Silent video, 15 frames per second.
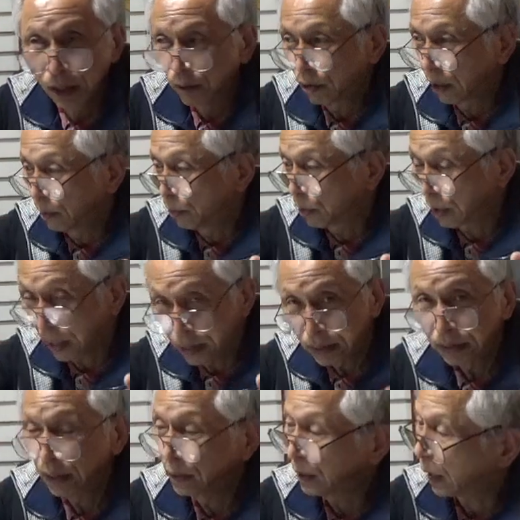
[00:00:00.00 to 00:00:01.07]
これはもう画
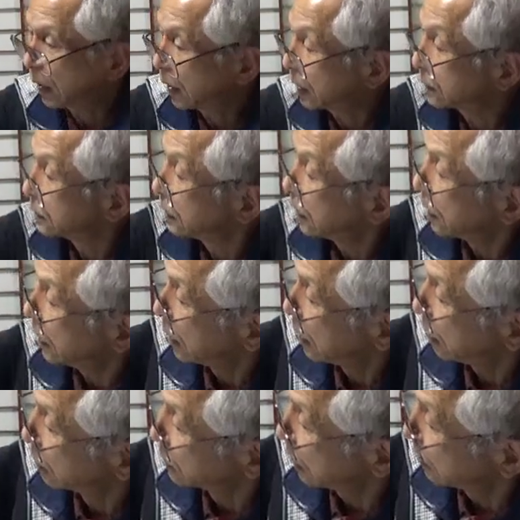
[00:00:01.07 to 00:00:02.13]
期的な話
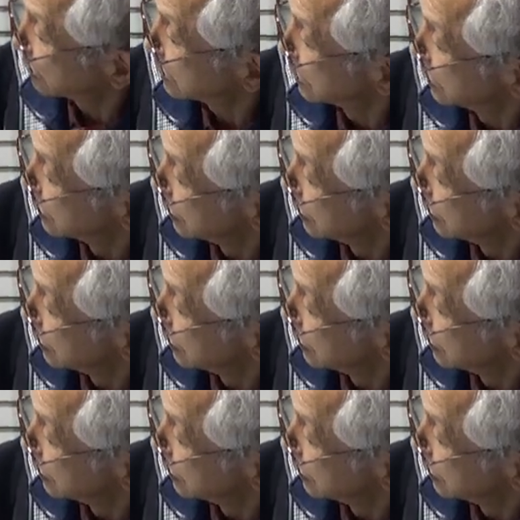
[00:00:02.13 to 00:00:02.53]
でございます。